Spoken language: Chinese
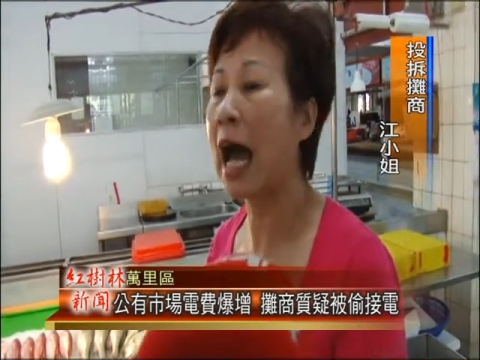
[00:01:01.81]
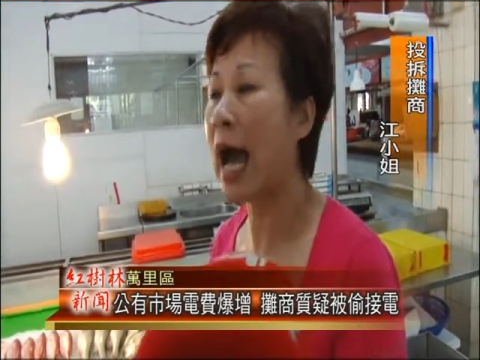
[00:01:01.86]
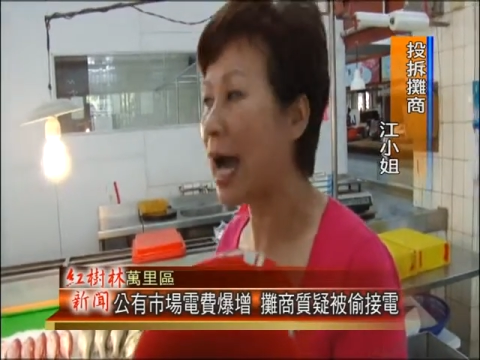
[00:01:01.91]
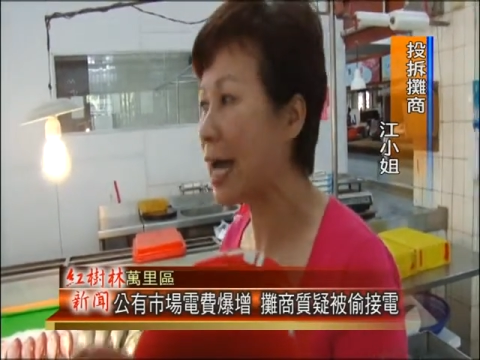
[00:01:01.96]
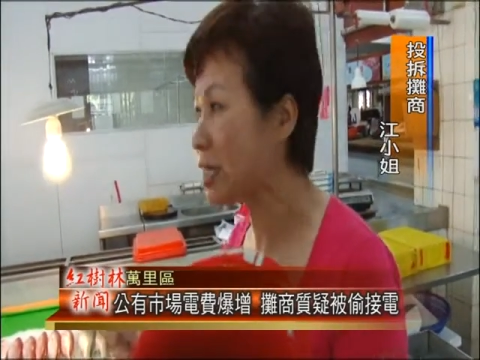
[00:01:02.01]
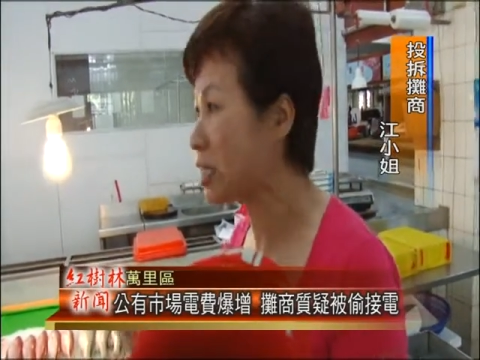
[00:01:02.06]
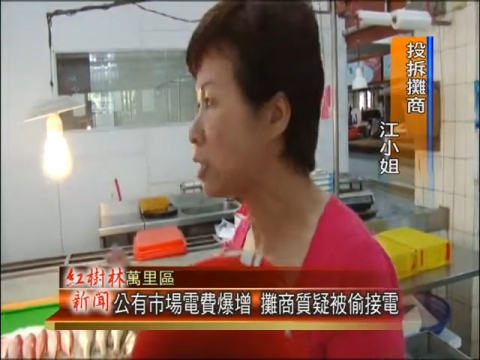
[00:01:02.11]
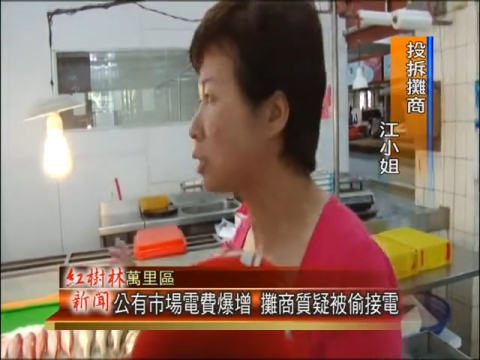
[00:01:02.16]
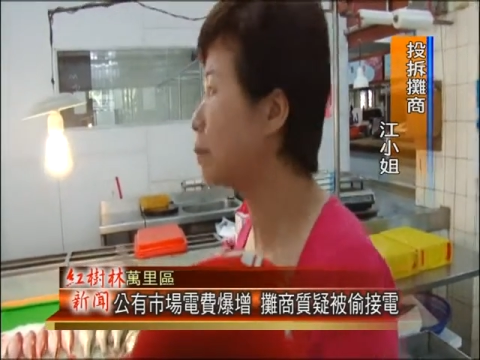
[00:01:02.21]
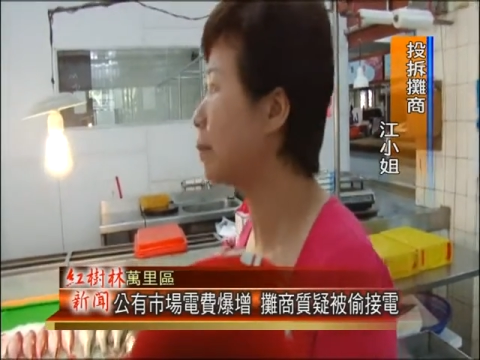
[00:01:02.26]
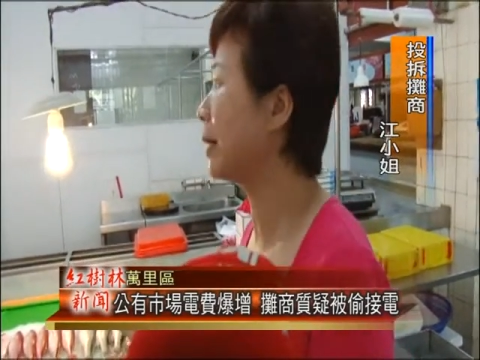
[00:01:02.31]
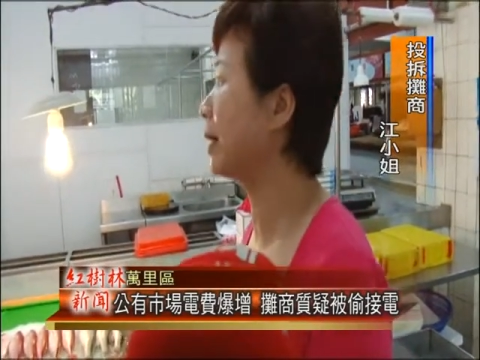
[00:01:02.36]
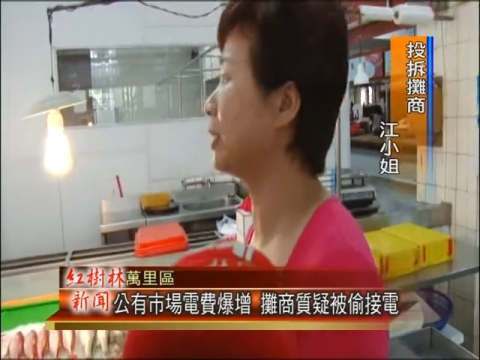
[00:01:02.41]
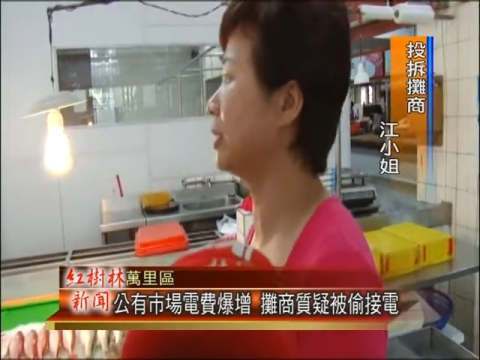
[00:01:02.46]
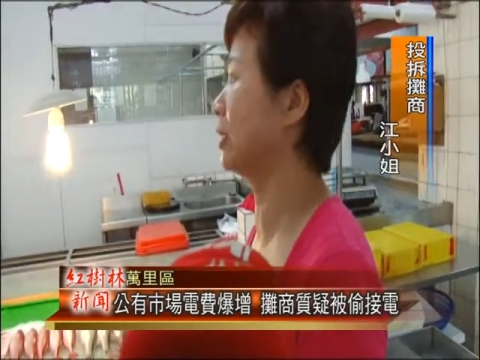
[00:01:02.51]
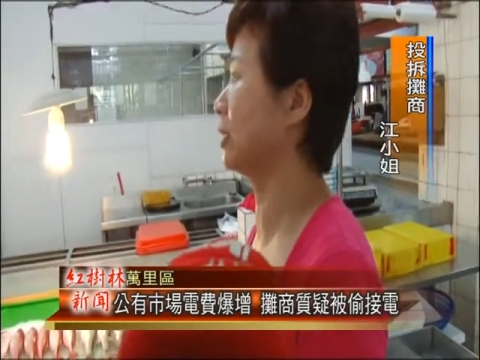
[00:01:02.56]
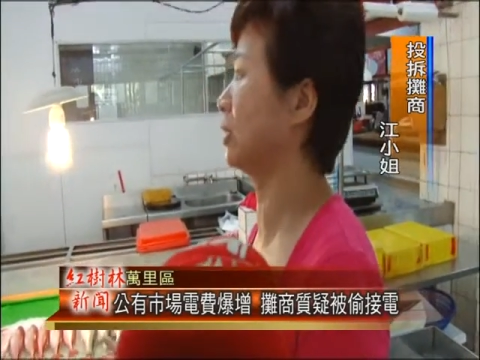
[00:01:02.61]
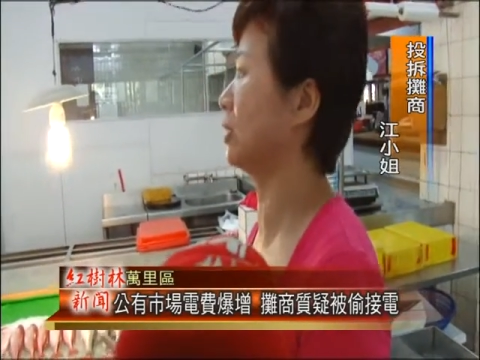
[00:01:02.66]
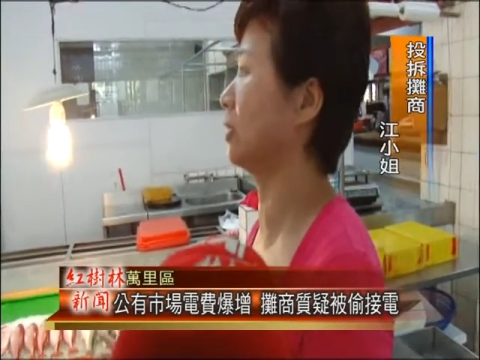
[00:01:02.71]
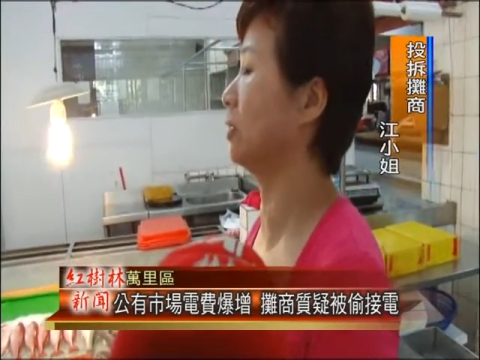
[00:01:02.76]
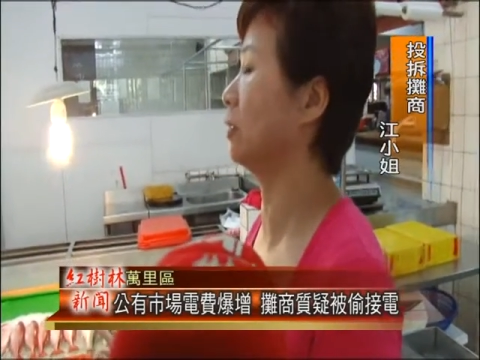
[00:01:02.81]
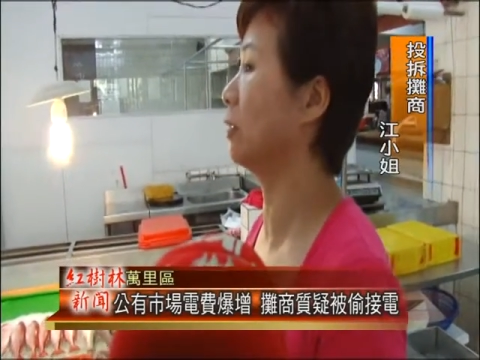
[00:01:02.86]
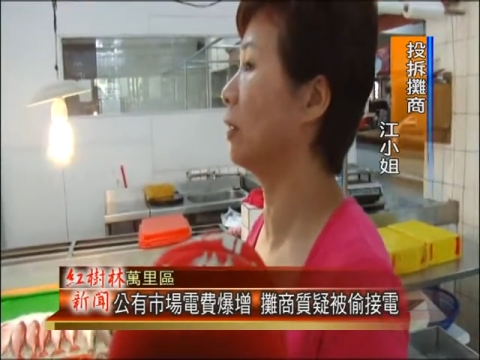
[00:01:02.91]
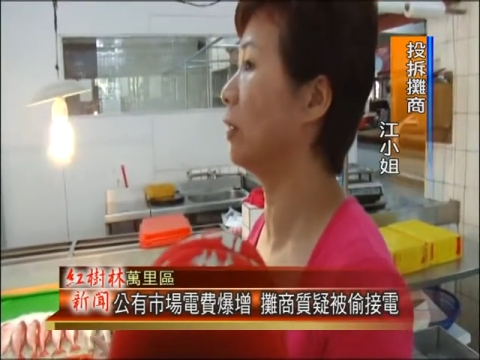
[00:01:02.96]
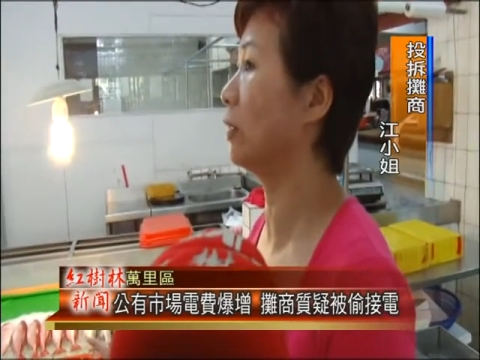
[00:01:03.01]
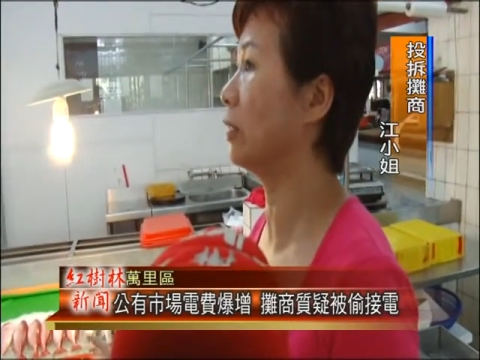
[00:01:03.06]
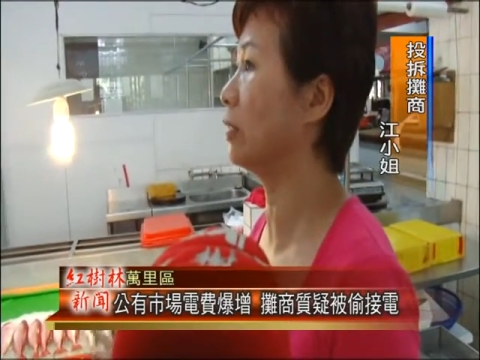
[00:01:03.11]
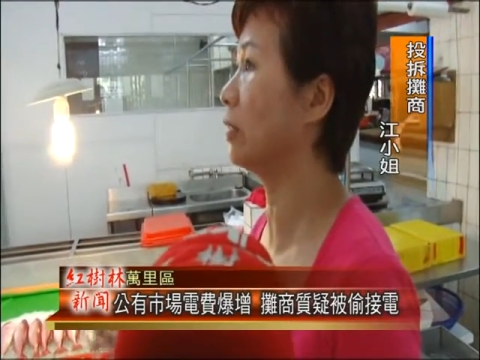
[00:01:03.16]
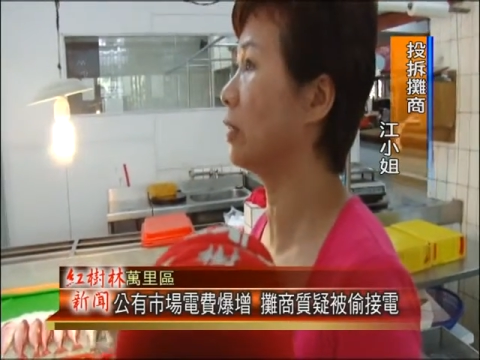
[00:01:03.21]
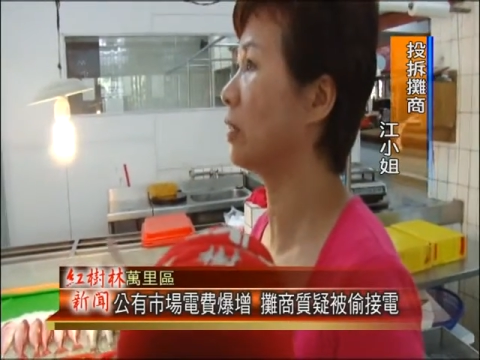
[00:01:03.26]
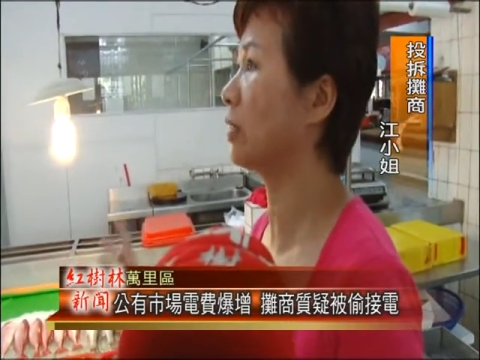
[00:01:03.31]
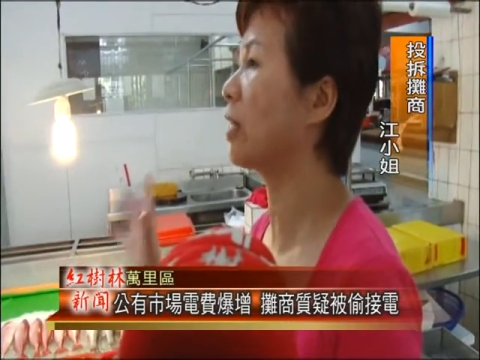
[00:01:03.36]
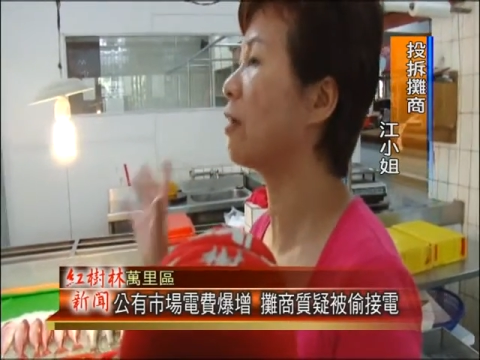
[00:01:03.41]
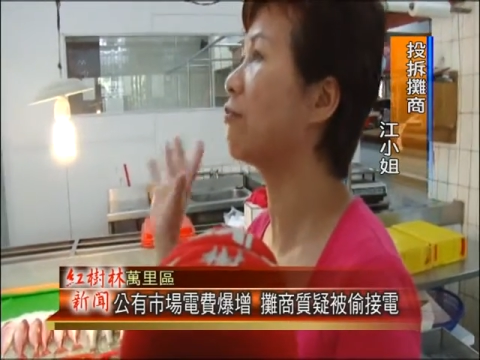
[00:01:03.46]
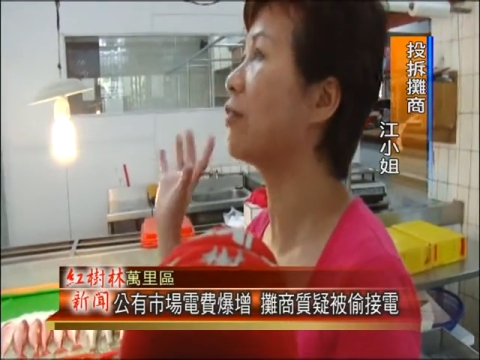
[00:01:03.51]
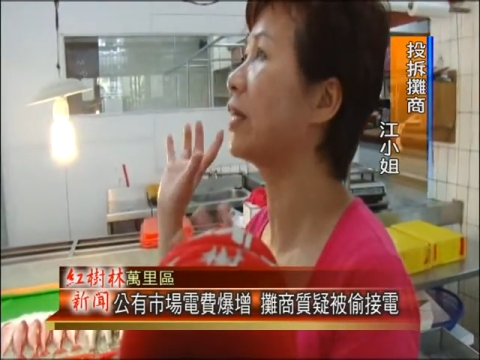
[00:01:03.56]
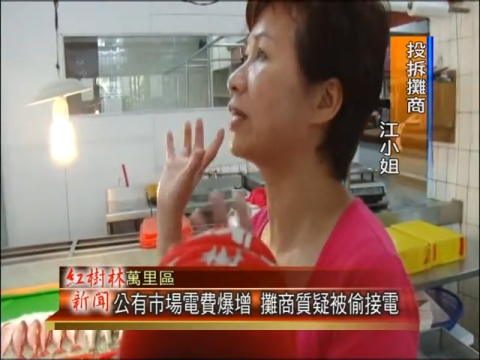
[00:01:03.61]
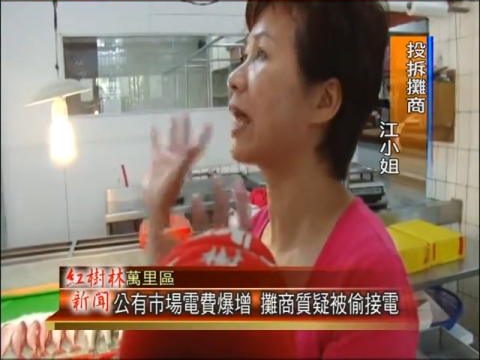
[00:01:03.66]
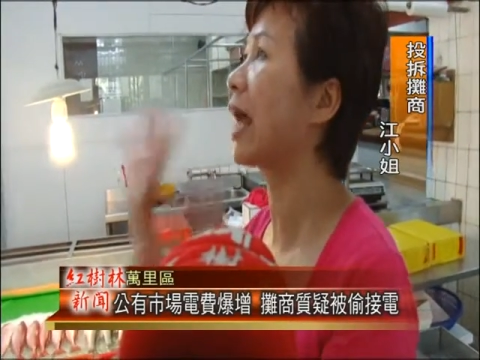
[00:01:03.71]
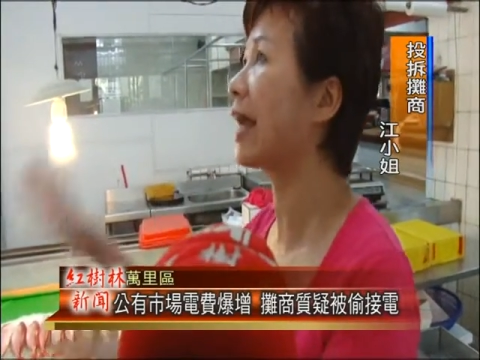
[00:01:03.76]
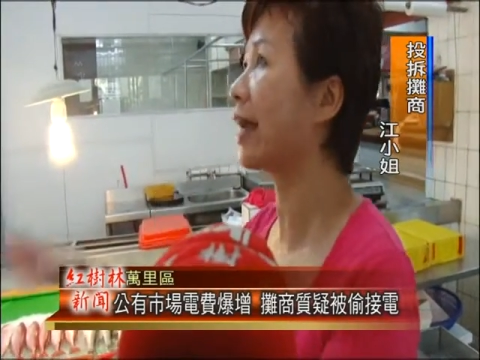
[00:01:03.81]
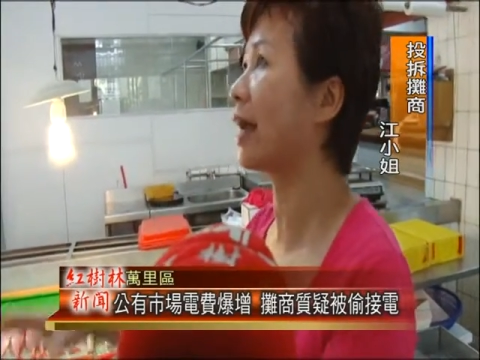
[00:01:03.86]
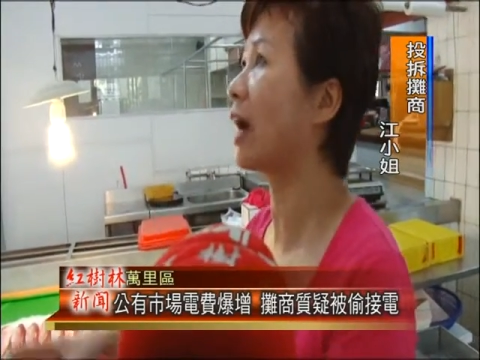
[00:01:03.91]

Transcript: 啊，即马就是吼，伊这电费太